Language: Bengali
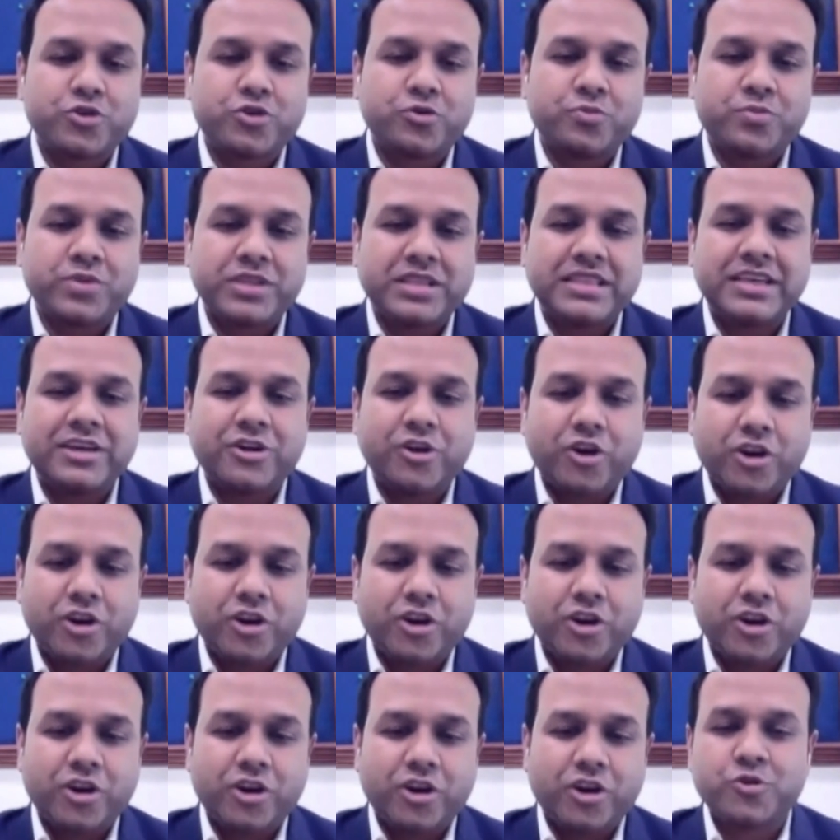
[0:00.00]
বৃদ্ধি করা
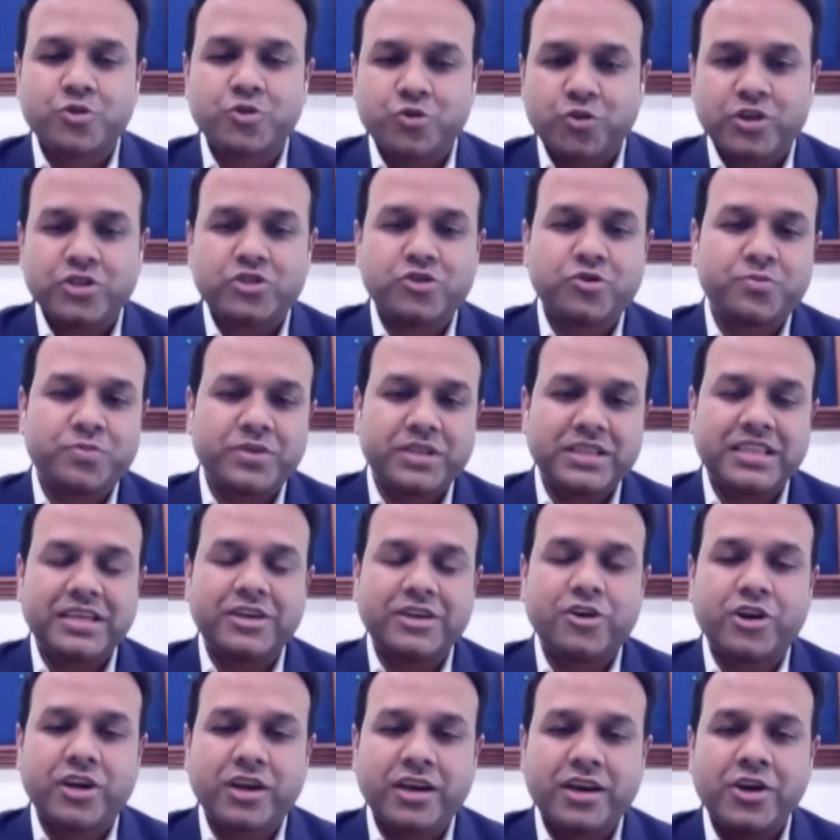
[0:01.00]
যোগাযোগ
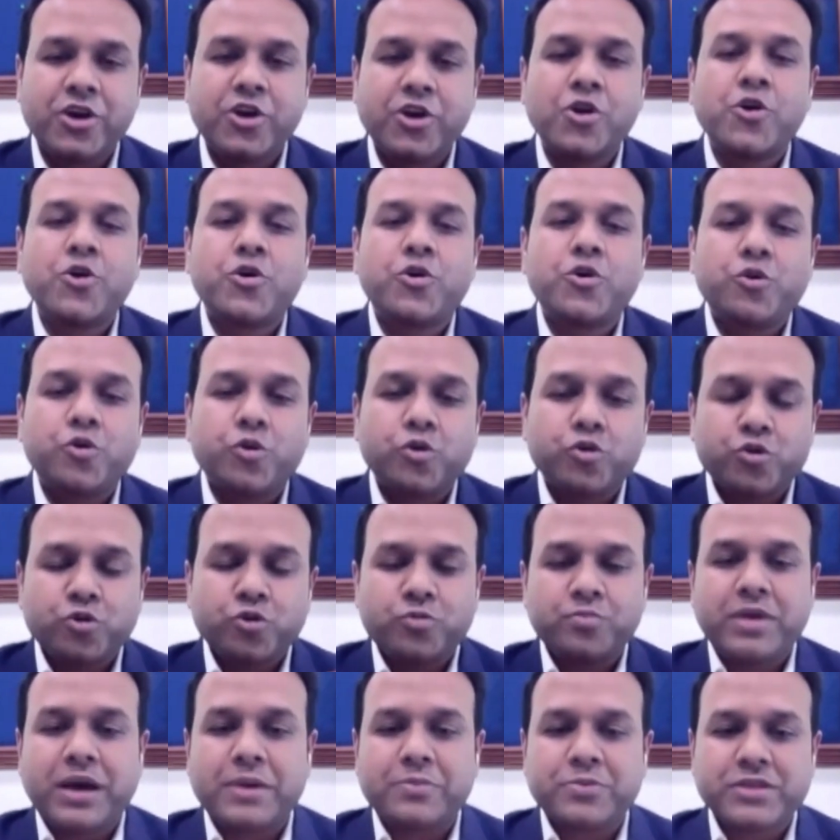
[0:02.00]
বৃদ্ধি করা
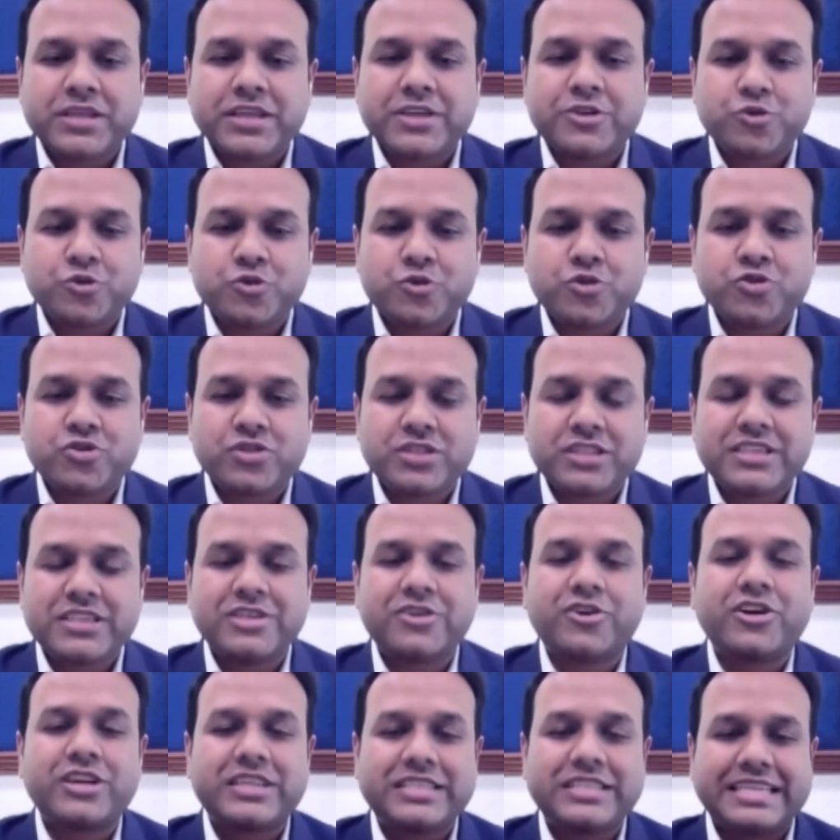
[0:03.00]
নতুন ব্যবসায়িক সুযোগ সৃষ্টি
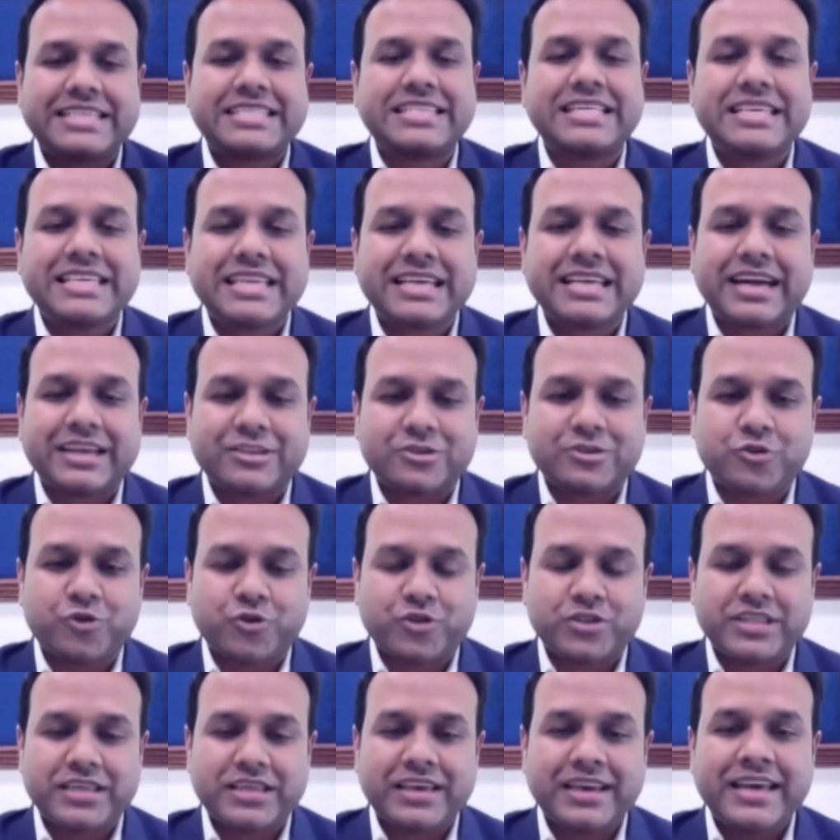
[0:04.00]
করা সে কাজ
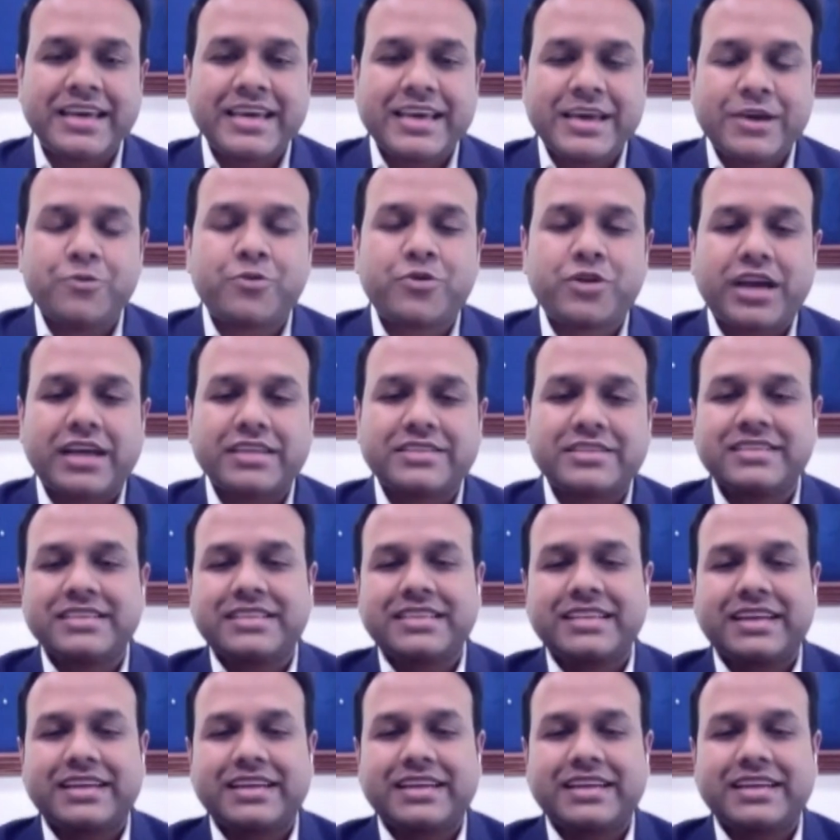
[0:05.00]
করছে এবং রাজনীতির